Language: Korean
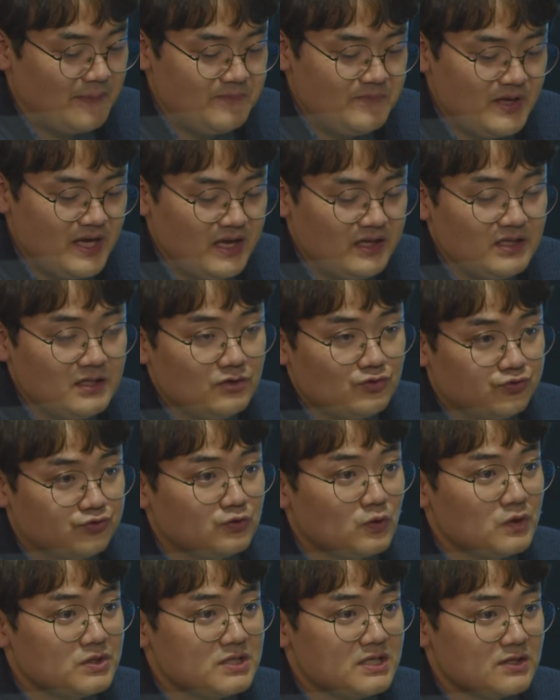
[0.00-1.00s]
MBN이
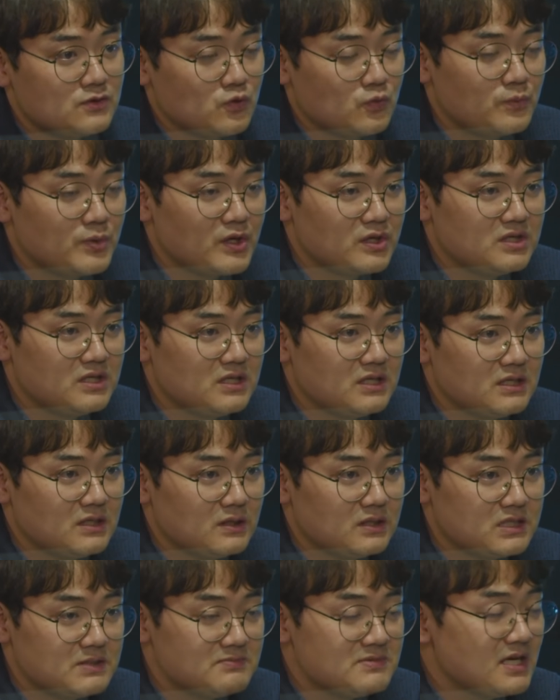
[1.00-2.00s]
두 곳의
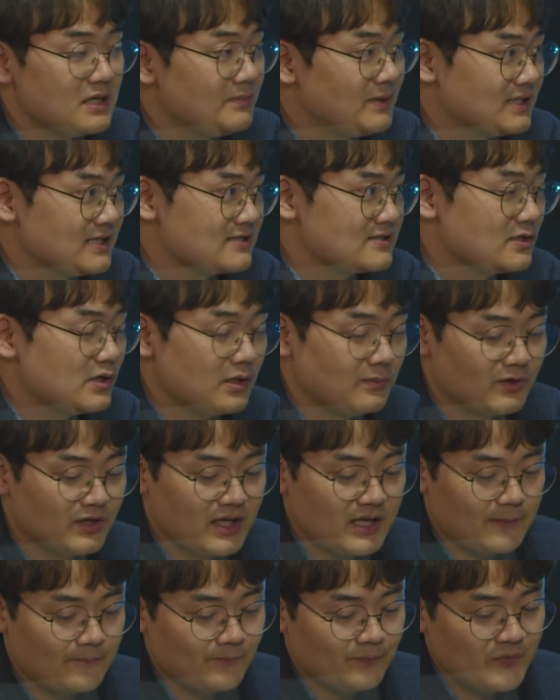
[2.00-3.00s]
종편이 심사를 받았어요
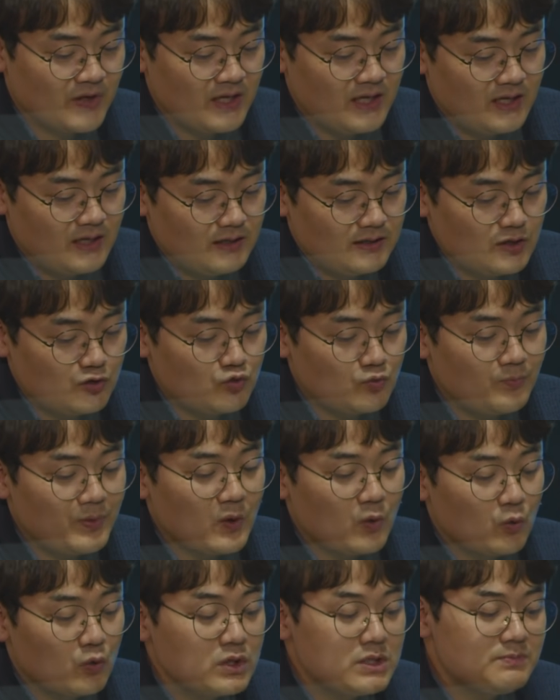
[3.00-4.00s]
이번에. 네. 근데
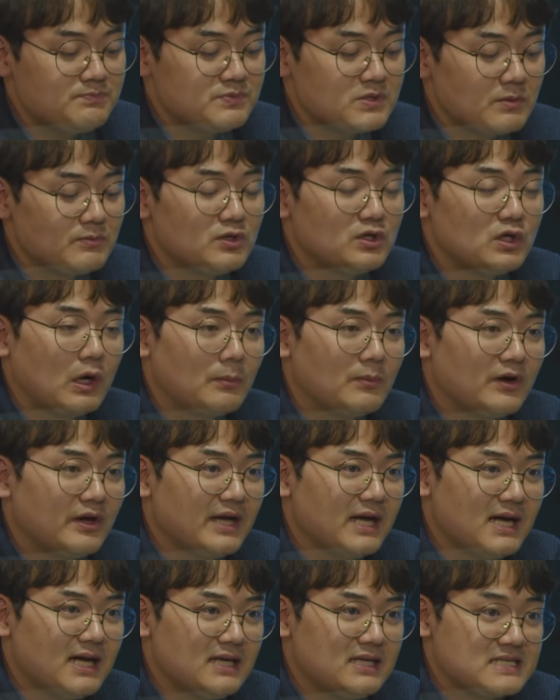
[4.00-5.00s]
650점을
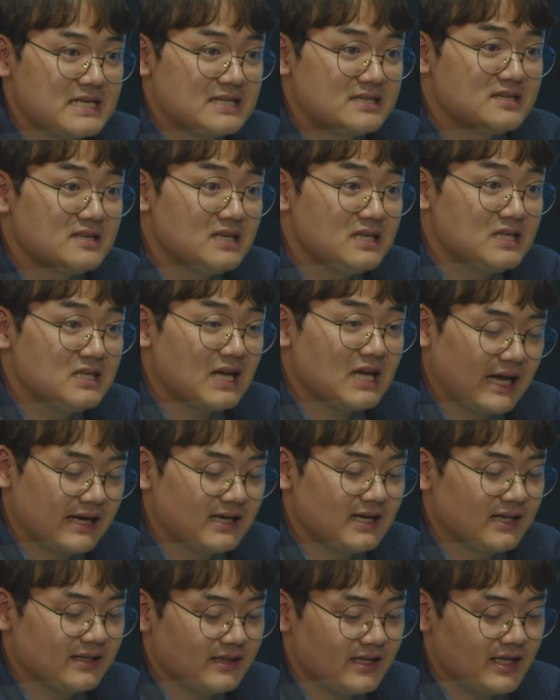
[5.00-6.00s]
넘어야 재승인이
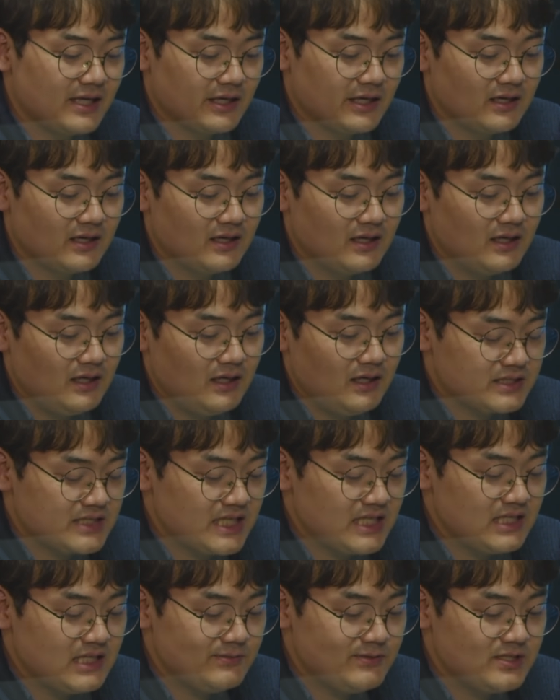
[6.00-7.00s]
가능한데 음.
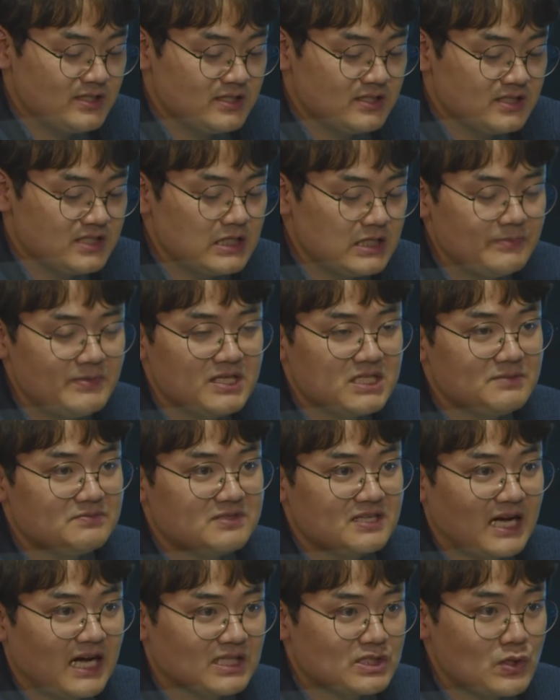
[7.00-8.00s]
JTBC는
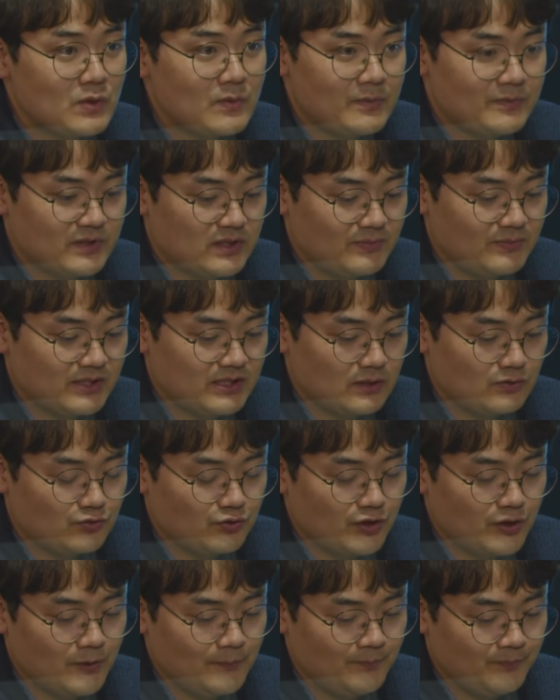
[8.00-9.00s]
714점을 오.
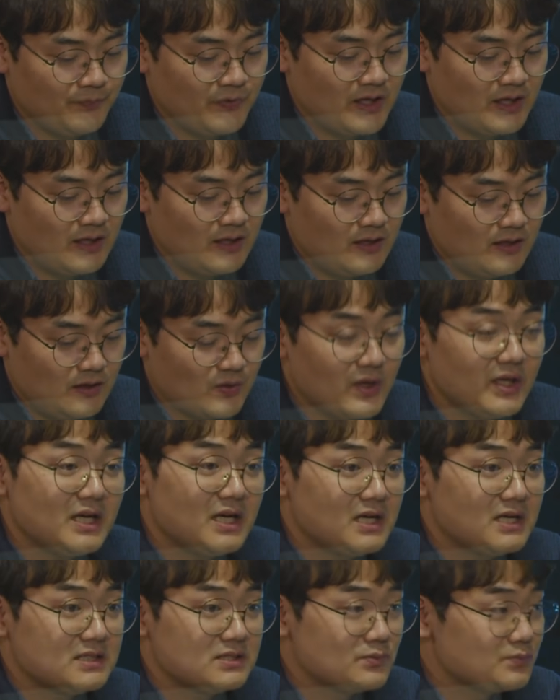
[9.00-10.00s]
받았고요.
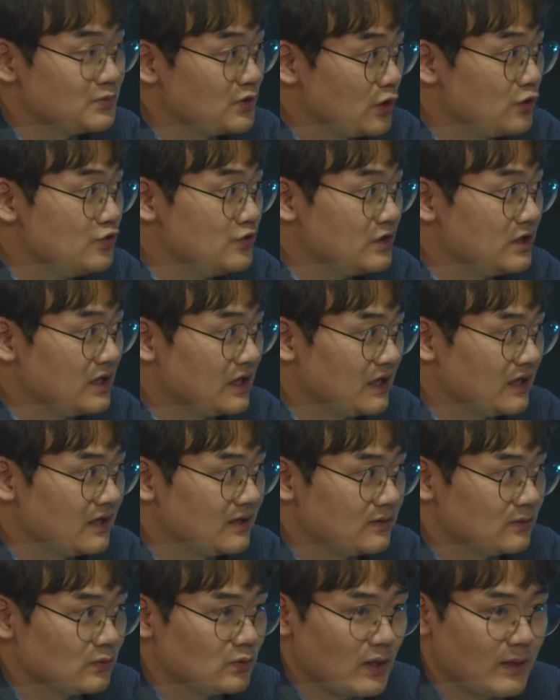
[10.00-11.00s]
꽤나 좀 여유 있게
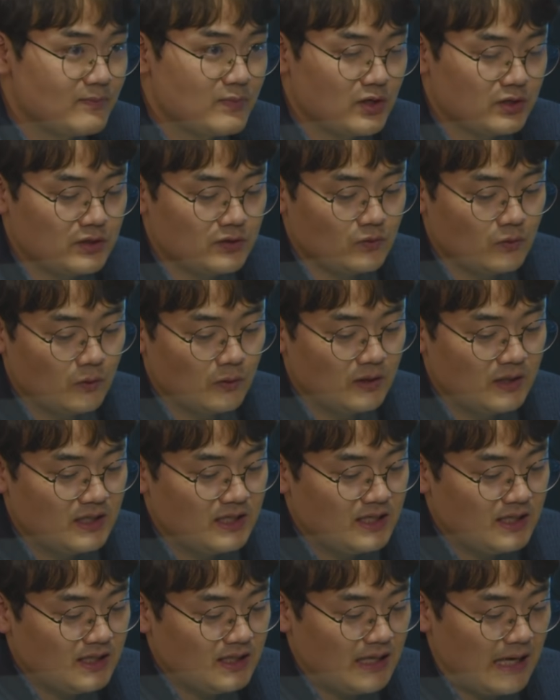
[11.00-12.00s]
그쵸. 된 편이고
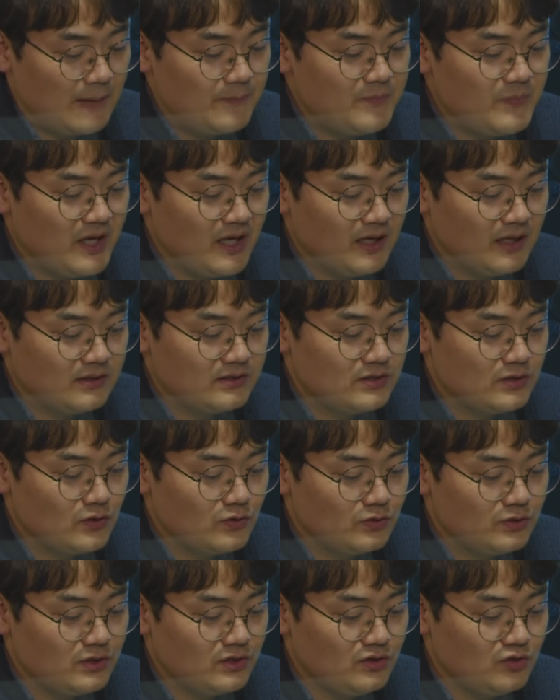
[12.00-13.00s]
음. 이 MBN 같은
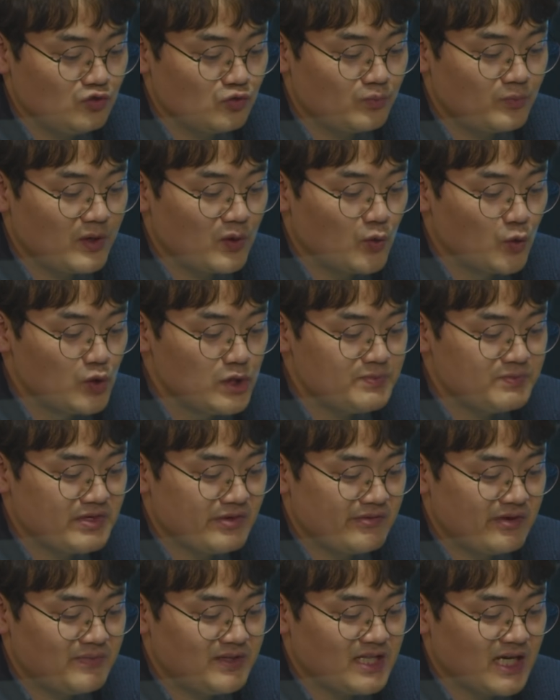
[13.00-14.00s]
경우는
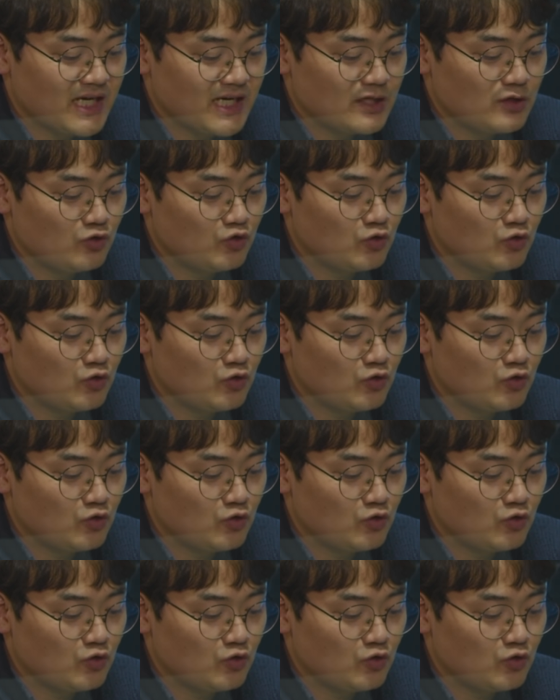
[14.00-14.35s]
650점에 미달하는